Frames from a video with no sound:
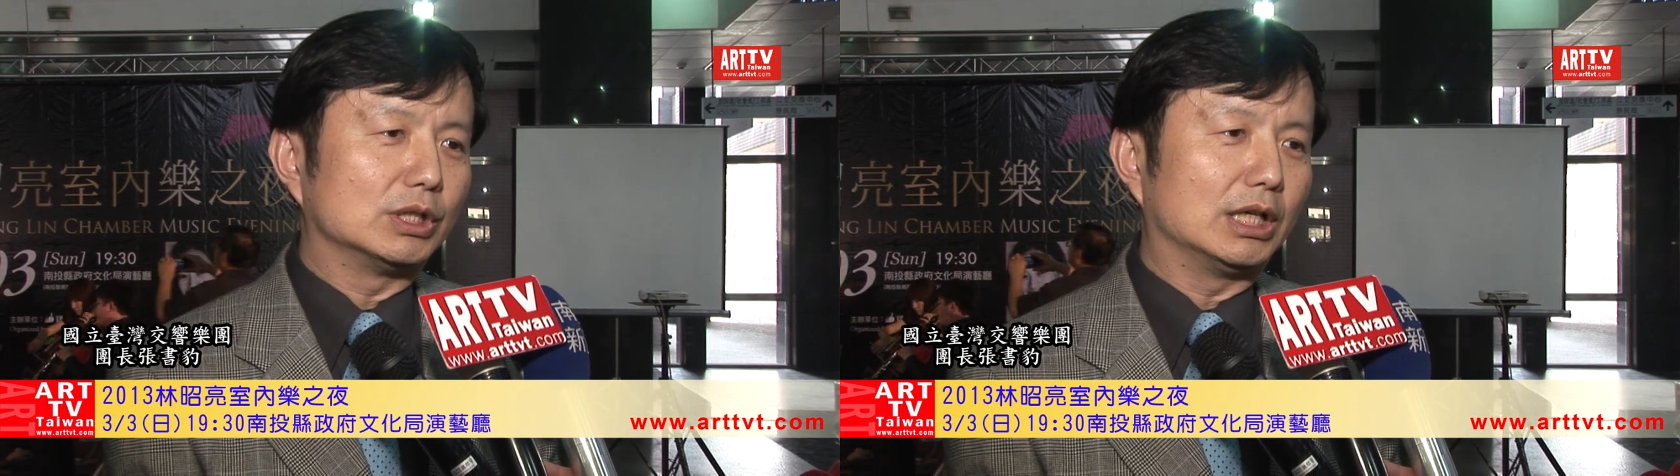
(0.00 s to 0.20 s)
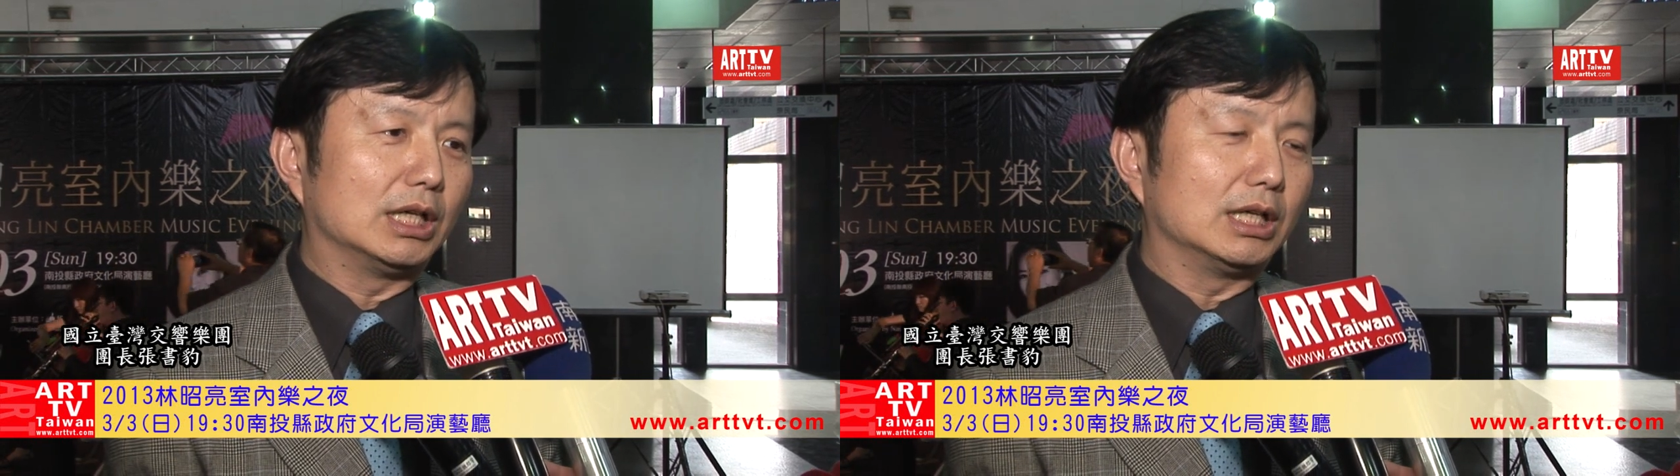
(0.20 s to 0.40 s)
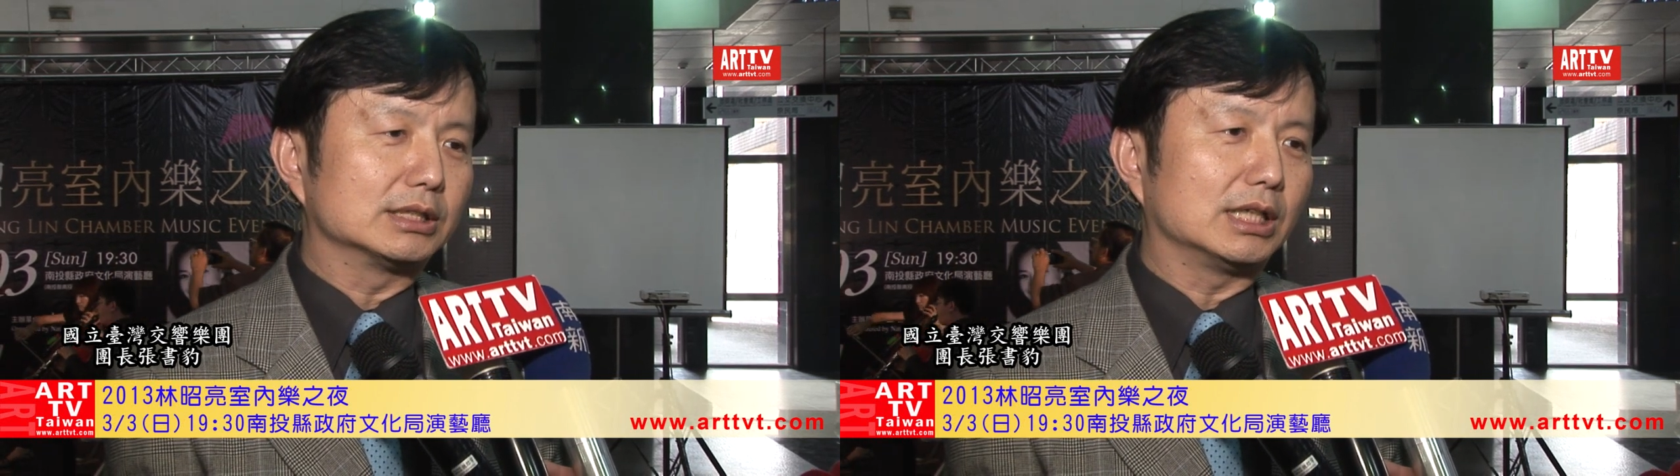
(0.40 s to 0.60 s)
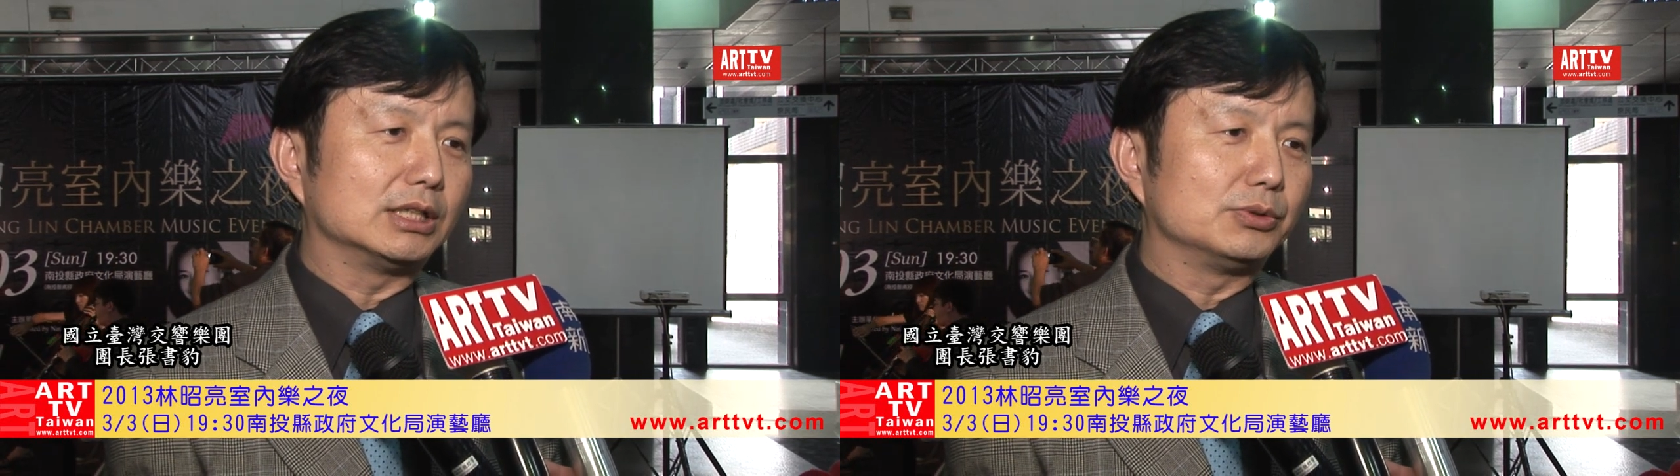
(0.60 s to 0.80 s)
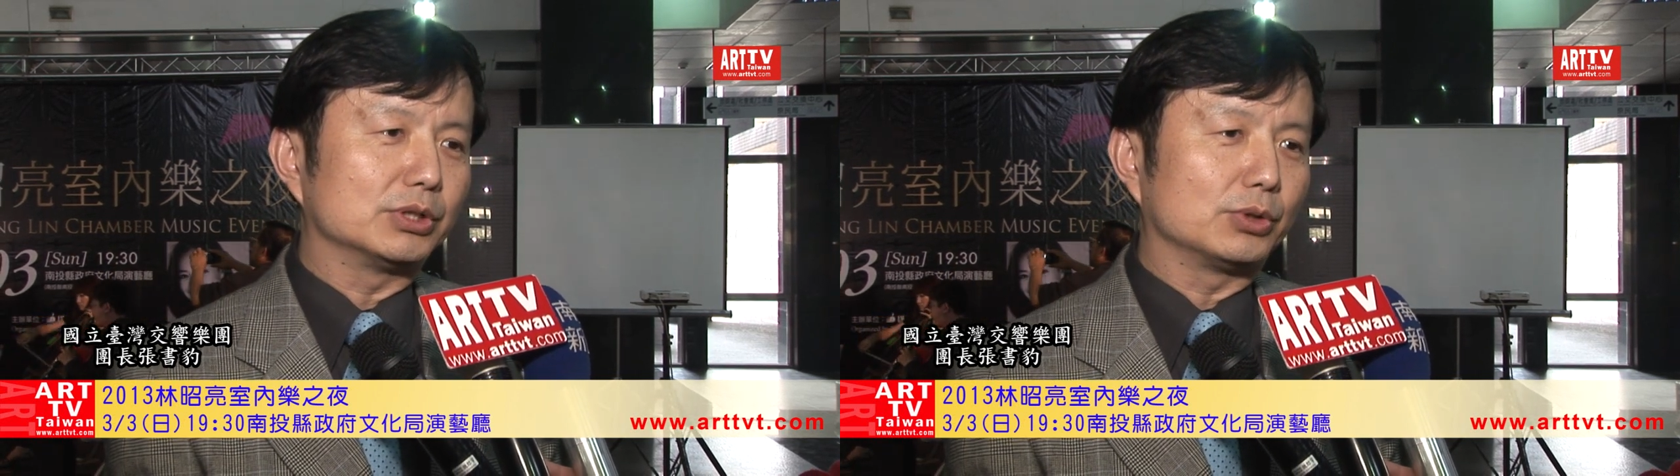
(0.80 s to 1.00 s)
呃，在
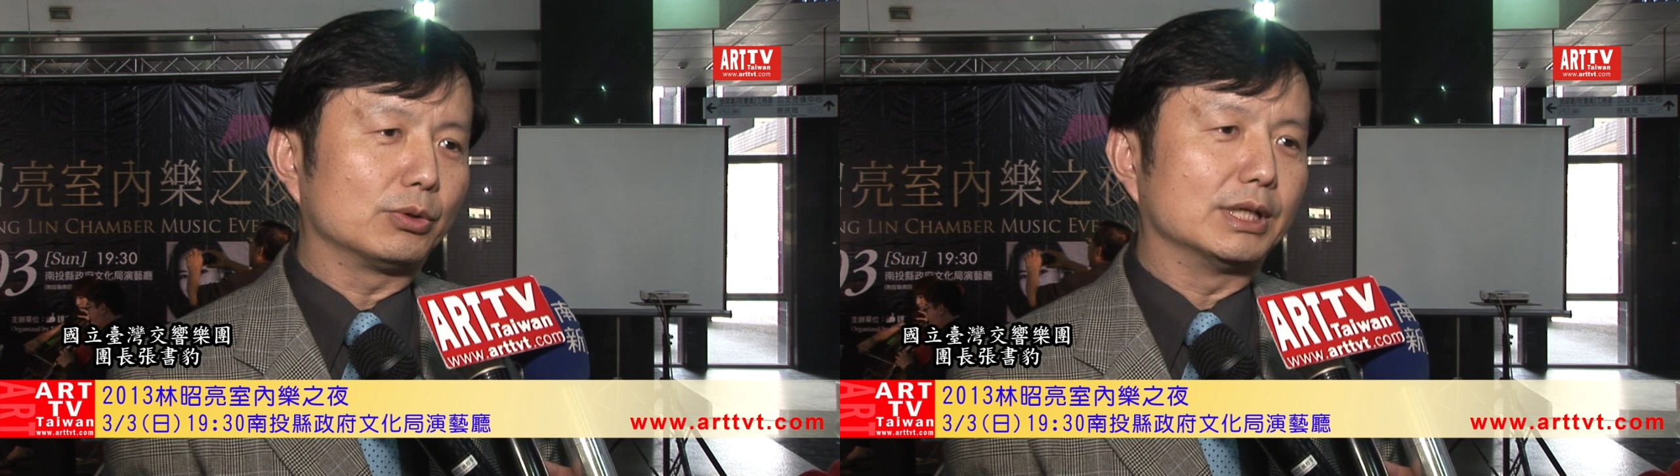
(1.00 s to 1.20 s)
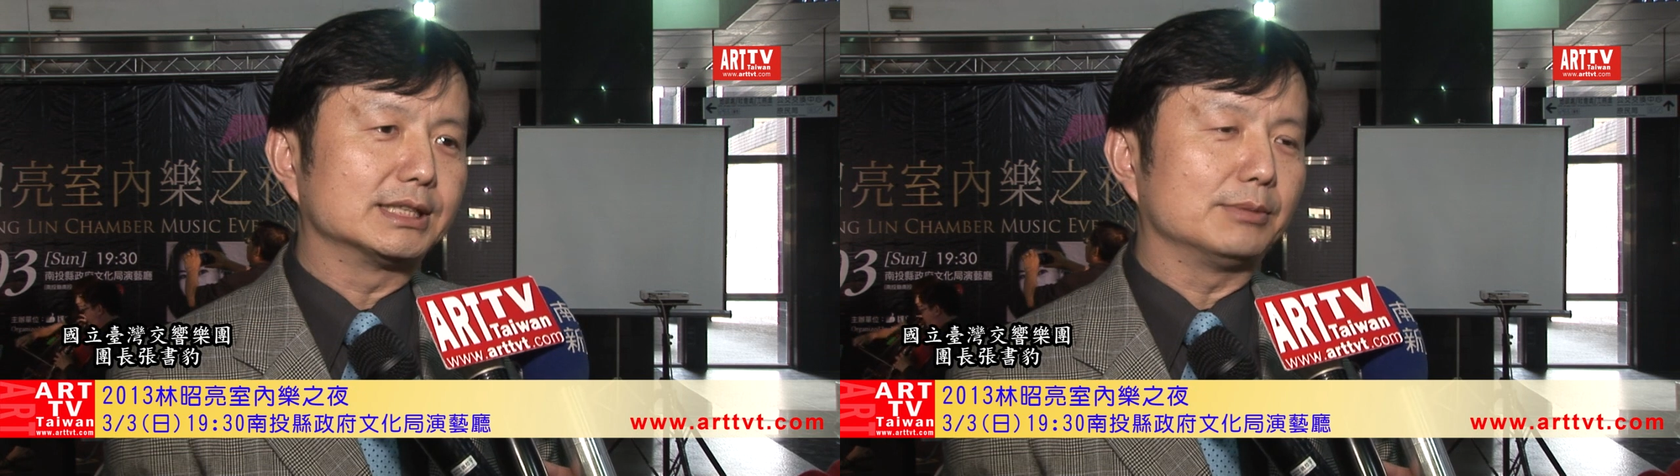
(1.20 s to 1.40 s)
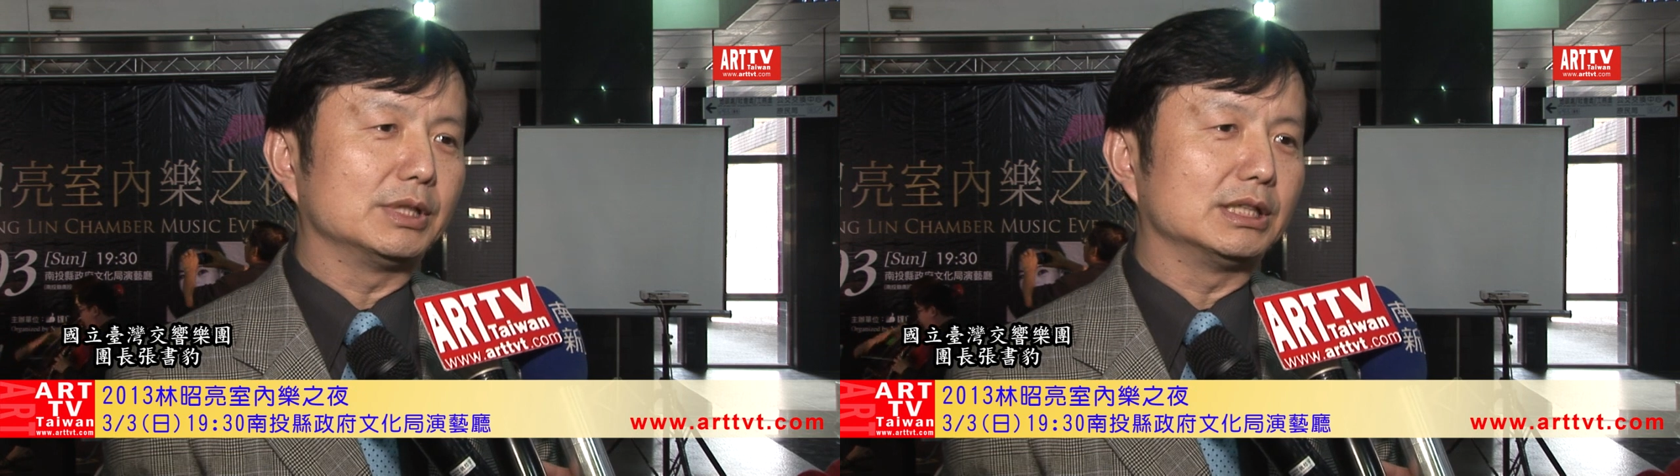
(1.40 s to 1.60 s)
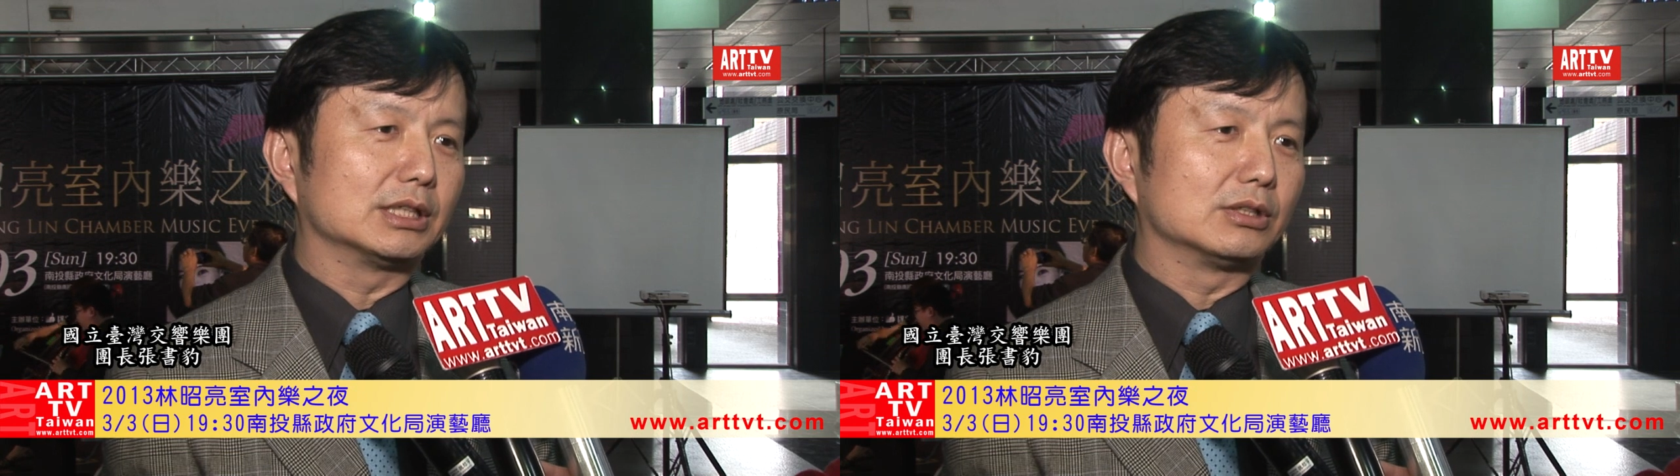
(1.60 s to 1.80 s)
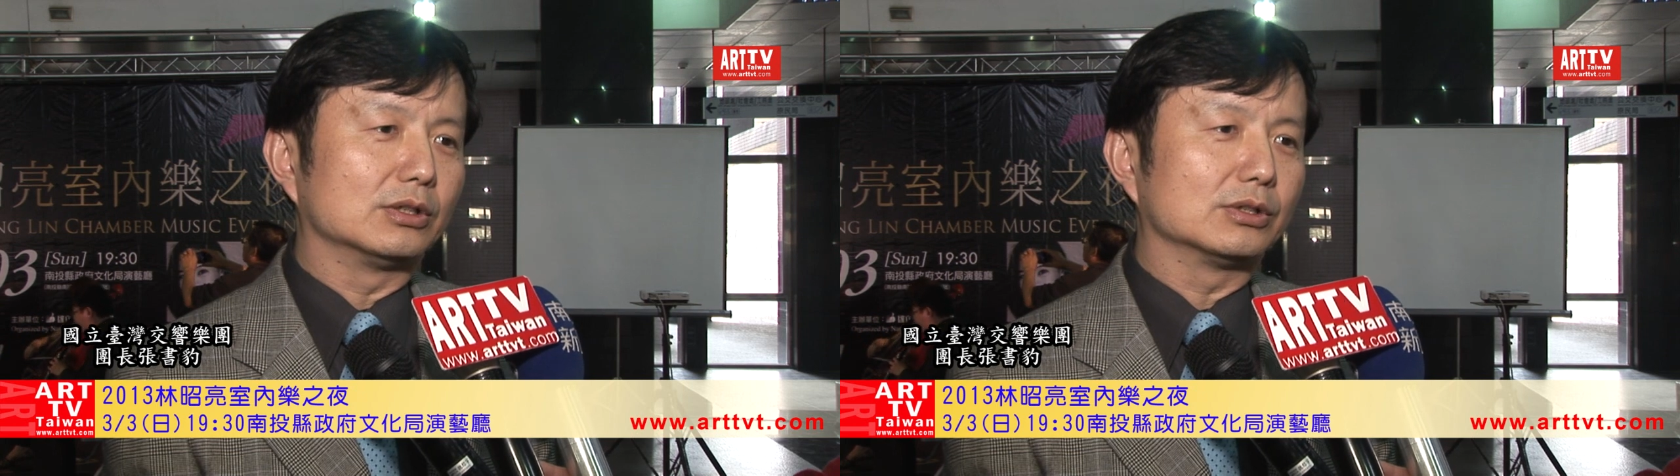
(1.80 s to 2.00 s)
音乐推广上面
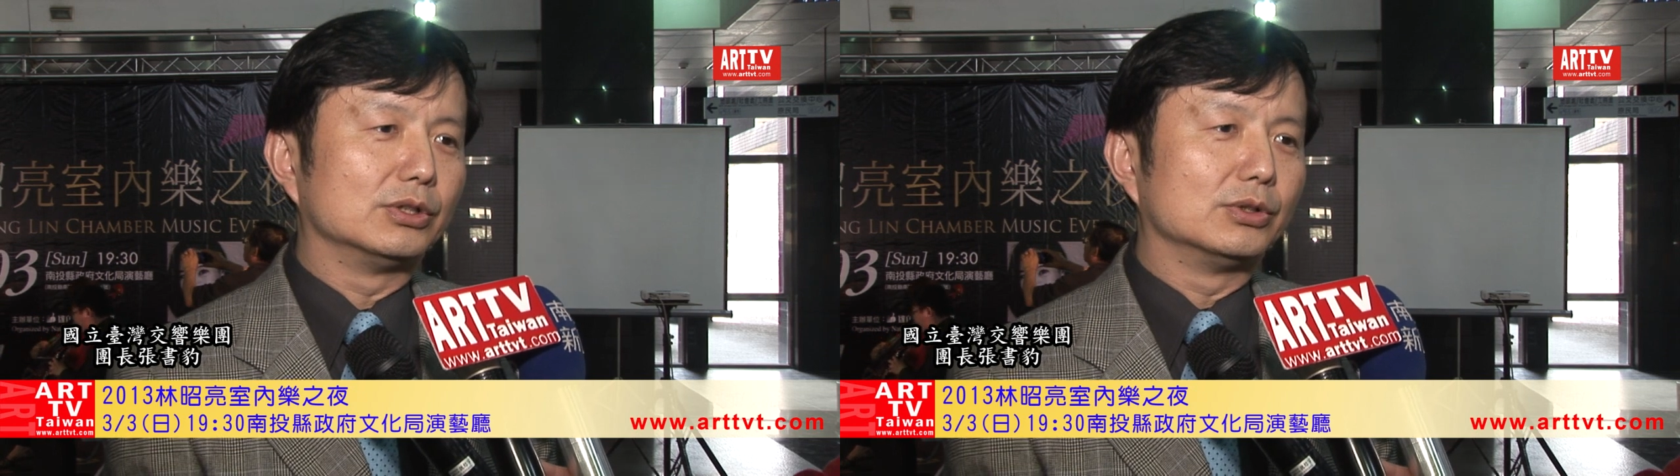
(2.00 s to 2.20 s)
能够